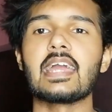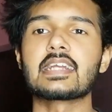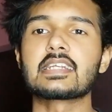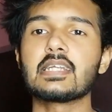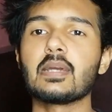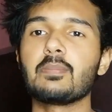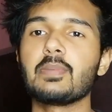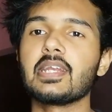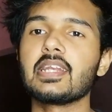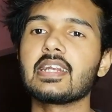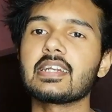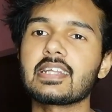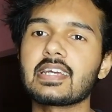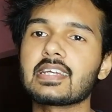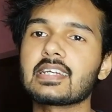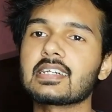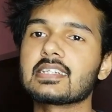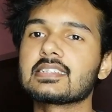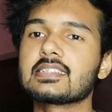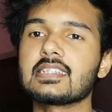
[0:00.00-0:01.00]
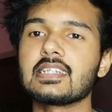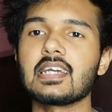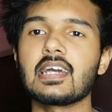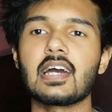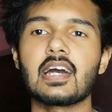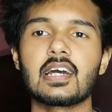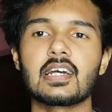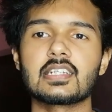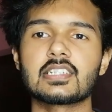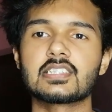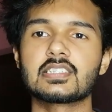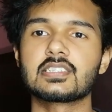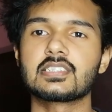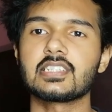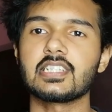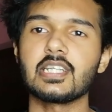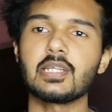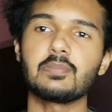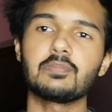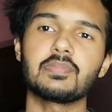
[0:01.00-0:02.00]
একটা বেটা ট্যাঙ্ক আছে আর
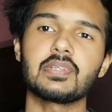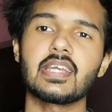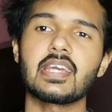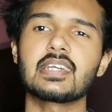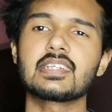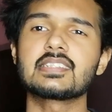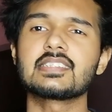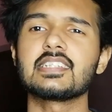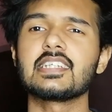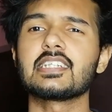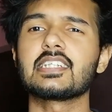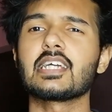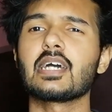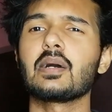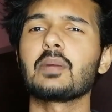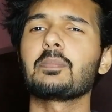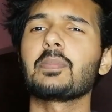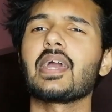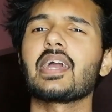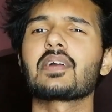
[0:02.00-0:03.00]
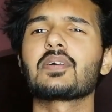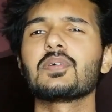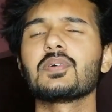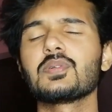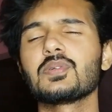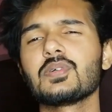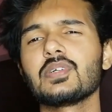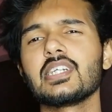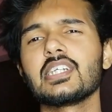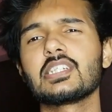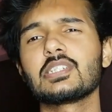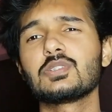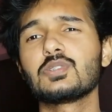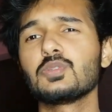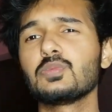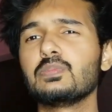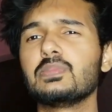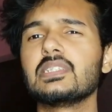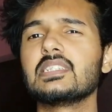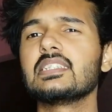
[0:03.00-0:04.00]
শ্রিম ট্যাঙ্ক সেট আপ এখনও
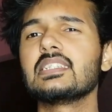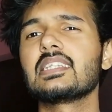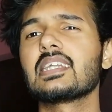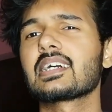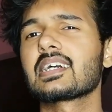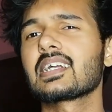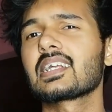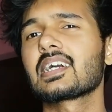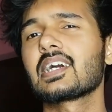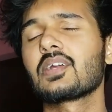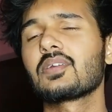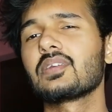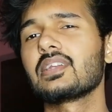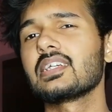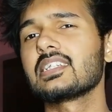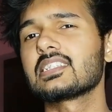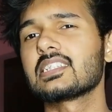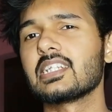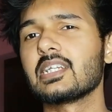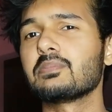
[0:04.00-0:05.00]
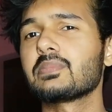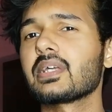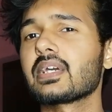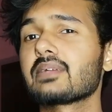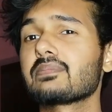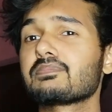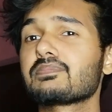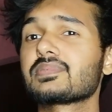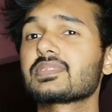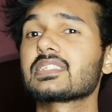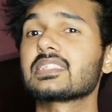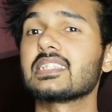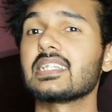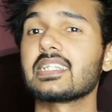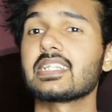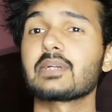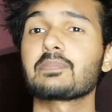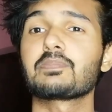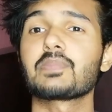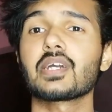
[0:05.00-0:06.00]
একটু বিজি থাকার কারণে শ্রিম ট্যাঙ্ক
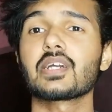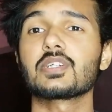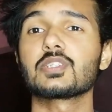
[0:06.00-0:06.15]
সেট আপটা